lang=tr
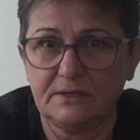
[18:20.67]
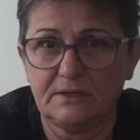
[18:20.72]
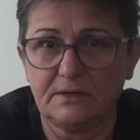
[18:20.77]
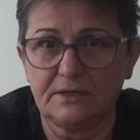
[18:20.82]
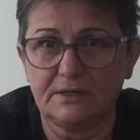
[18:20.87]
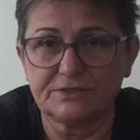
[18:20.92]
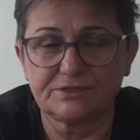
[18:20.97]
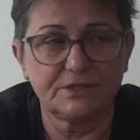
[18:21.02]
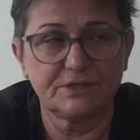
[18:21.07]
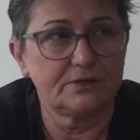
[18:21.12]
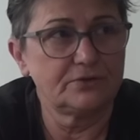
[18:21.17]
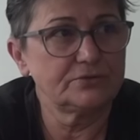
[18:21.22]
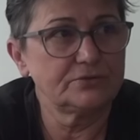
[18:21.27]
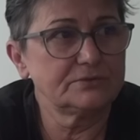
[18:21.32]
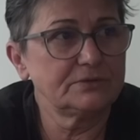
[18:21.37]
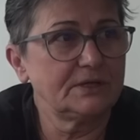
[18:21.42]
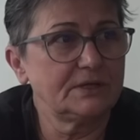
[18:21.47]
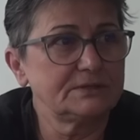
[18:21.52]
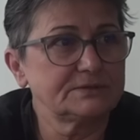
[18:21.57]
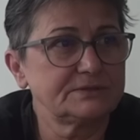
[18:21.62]
Aşağı
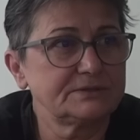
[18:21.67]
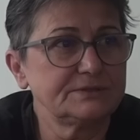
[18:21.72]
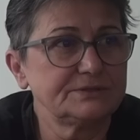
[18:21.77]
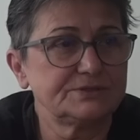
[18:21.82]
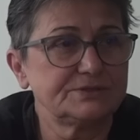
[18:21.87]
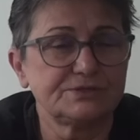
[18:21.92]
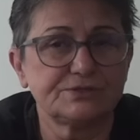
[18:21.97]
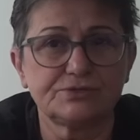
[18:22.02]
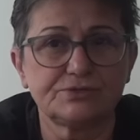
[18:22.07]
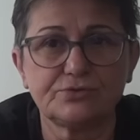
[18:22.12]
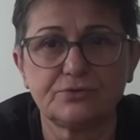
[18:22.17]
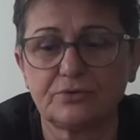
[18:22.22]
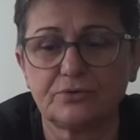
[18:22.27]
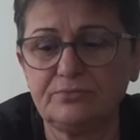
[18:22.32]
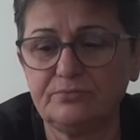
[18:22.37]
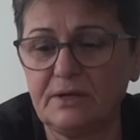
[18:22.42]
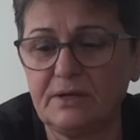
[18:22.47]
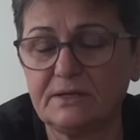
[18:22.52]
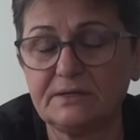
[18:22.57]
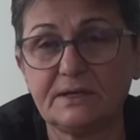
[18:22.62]
onun altını
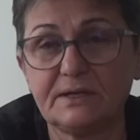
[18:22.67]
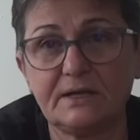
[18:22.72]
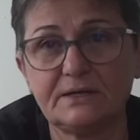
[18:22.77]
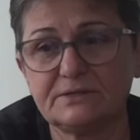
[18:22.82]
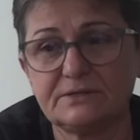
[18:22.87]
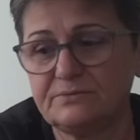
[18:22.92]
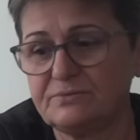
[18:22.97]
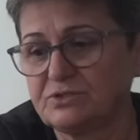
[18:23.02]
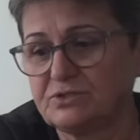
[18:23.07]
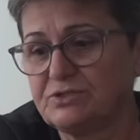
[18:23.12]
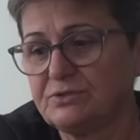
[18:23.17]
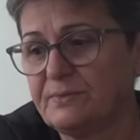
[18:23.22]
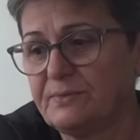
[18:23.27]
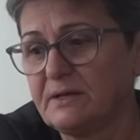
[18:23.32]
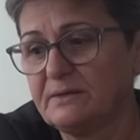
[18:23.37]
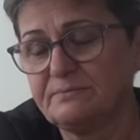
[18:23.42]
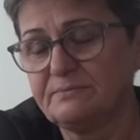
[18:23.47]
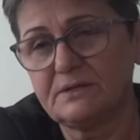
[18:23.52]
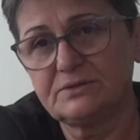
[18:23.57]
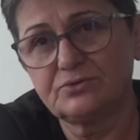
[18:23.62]
çiziyorum. Ben kendim için
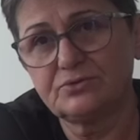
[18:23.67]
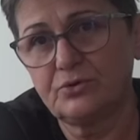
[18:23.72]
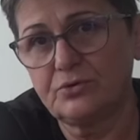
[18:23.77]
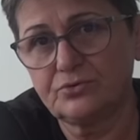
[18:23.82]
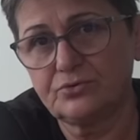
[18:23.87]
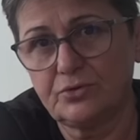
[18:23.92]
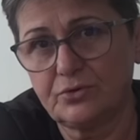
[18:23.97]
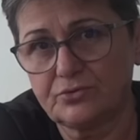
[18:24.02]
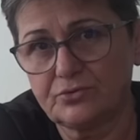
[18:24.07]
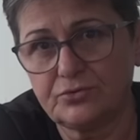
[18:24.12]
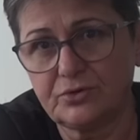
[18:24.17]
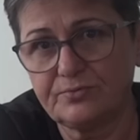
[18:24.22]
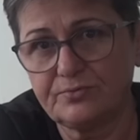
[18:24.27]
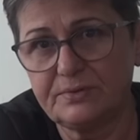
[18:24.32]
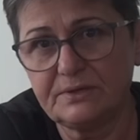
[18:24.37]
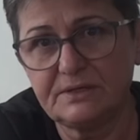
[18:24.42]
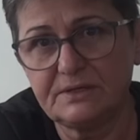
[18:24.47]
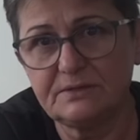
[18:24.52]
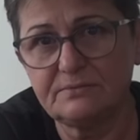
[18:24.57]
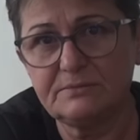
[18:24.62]
ben ben dört dörtlük
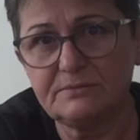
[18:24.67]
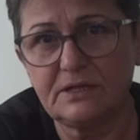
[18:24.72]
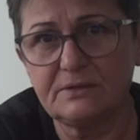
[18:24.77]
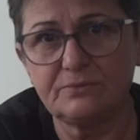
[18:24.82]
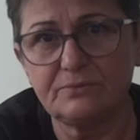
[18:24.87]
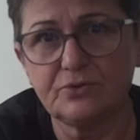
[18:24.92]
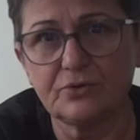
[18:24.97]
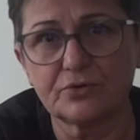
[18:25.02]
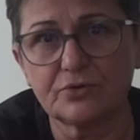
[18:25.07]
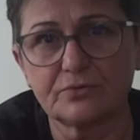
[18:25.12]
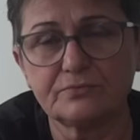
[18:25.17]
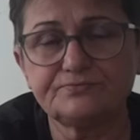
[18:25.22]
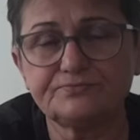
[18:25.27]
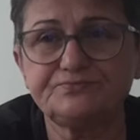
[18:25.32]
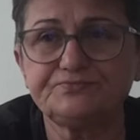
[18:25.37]
biriyim demiyorum.